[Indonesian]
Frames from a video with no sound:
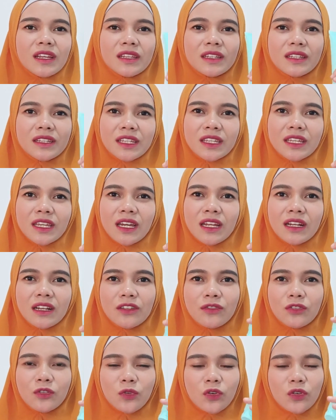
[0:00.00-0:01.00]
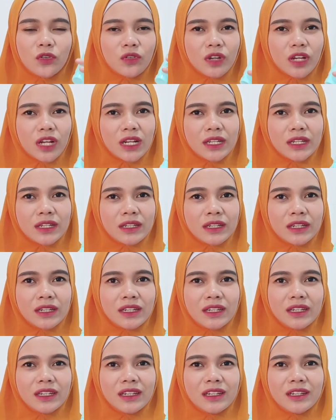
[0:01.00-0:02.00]
Sekian review produk kali
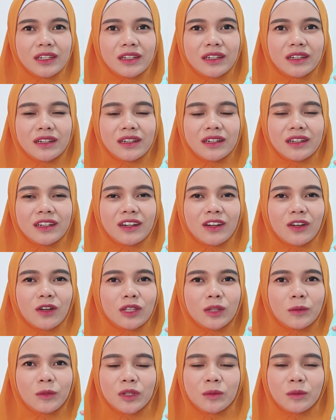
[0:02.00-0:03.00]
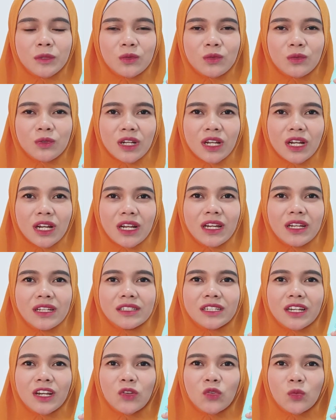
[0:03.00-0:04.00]
ini. Uh, kalau teman-teman
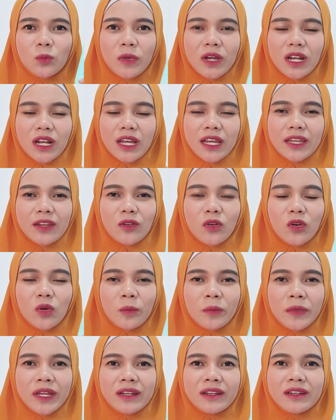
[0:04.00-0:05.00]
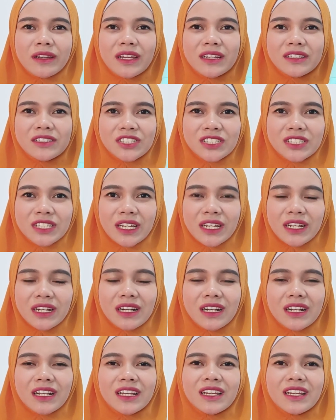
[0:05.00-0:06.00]
suka, jangan lupa like, komen, dan
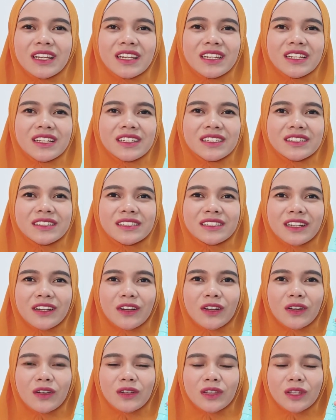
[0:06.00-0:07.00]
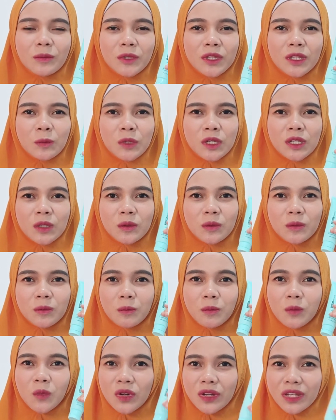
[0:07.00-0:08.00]
share. Kalau
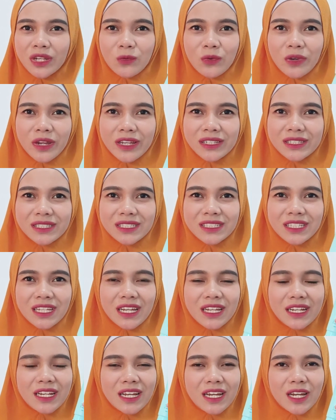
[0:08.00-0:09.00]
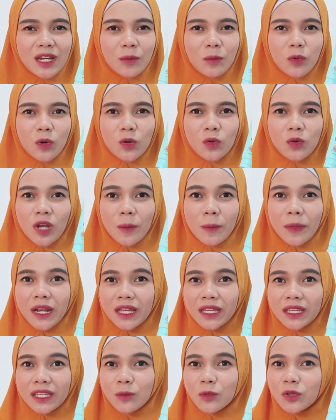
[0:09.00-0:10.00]
teman-teman mau request ada produk apa
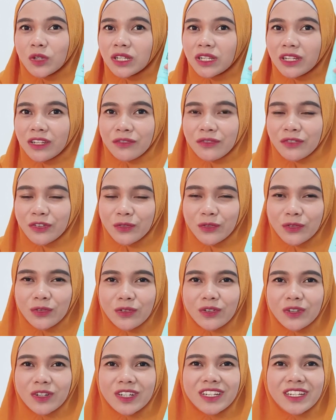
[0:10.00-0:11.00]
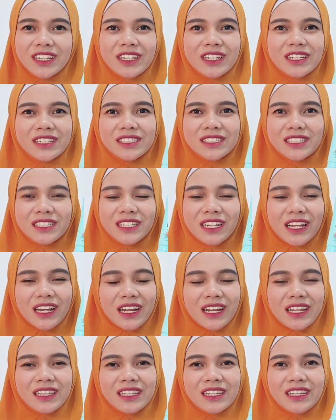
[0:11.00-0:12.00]
lagi yang mau direview,
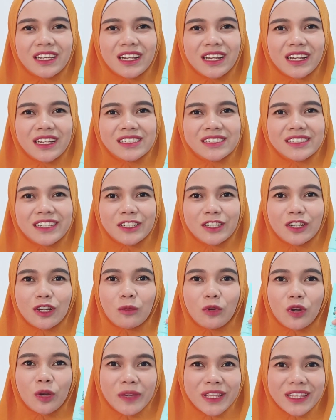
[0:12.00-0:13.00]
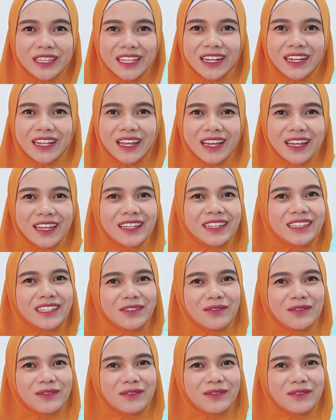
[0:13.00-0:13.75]
silakan tinggalkan jejak di kolom komentar ya.